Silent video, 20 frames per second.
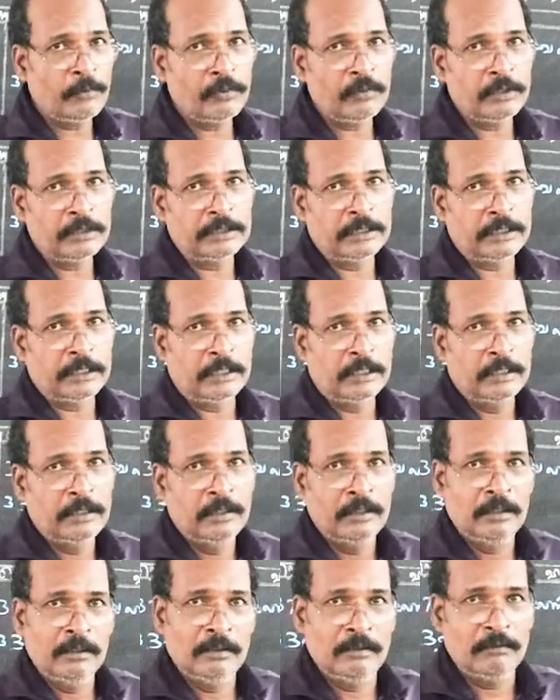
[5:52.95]
போவோம் அது
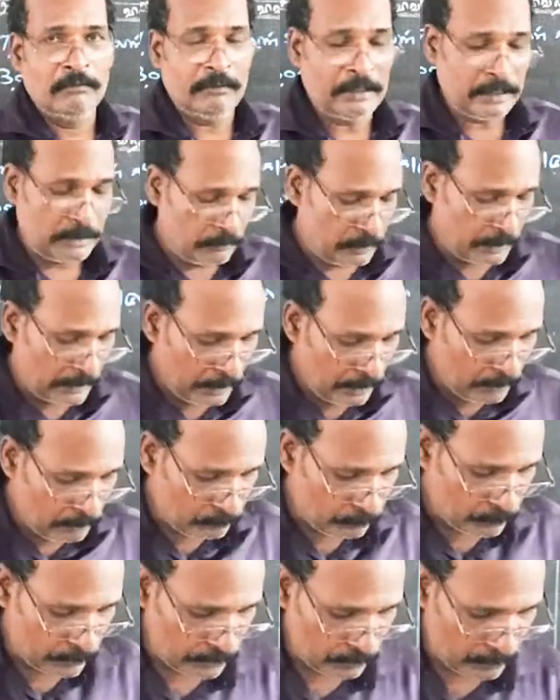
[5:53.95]
வரவில்
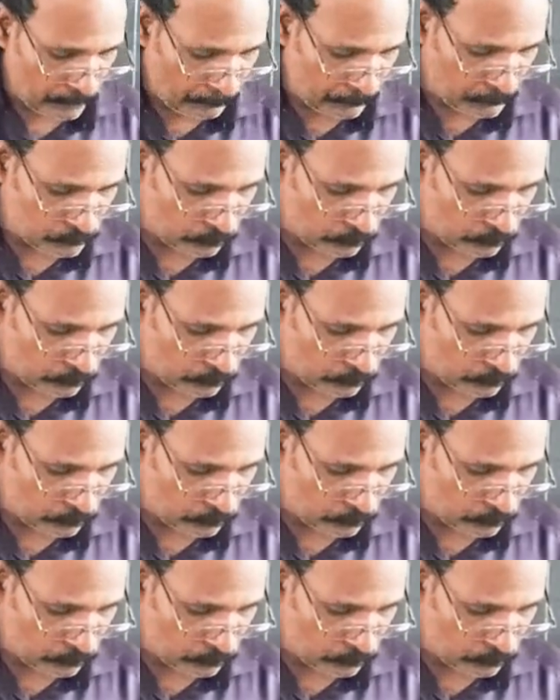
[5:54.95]
போயிடும் அப்போ